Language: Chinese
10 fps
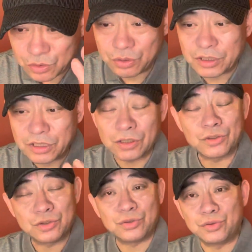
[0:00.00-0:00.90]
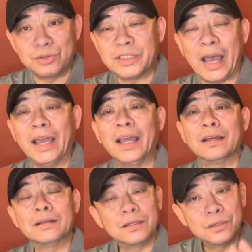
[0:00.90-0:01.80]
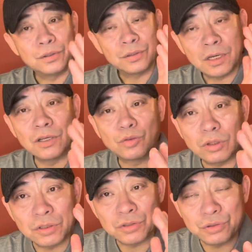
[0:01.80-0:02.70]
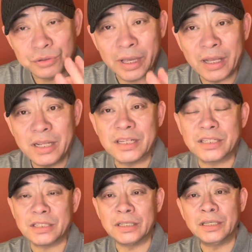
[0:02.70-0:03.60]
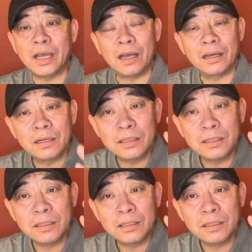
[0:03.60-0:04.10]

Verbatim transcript: 剧的这个取材，更多的取材历史一样。